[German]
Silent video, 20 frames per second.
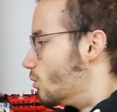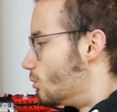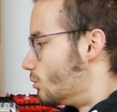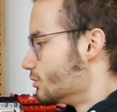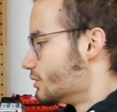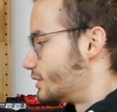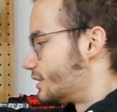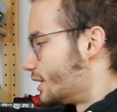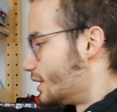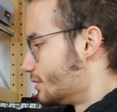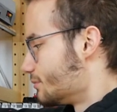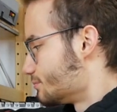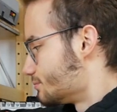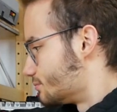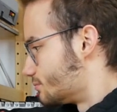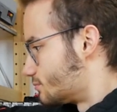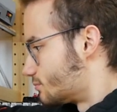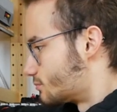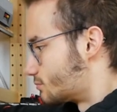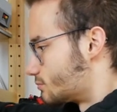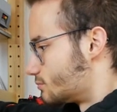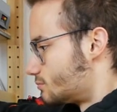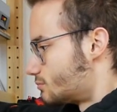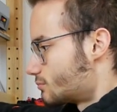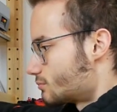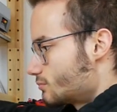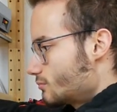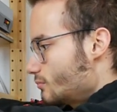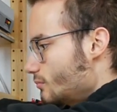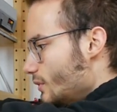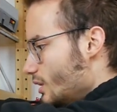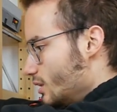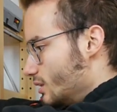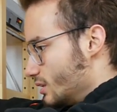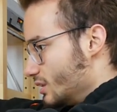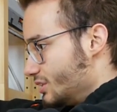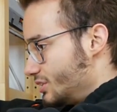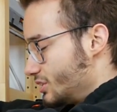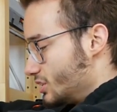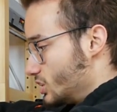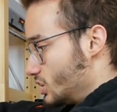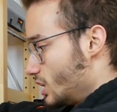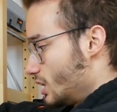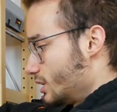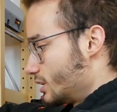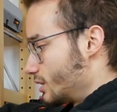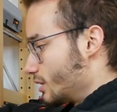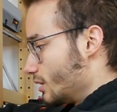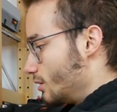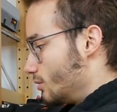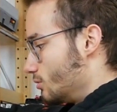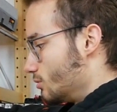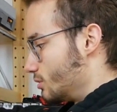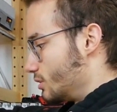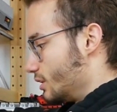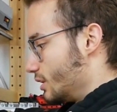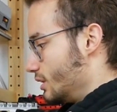Und dann dann ist die Schachtel auch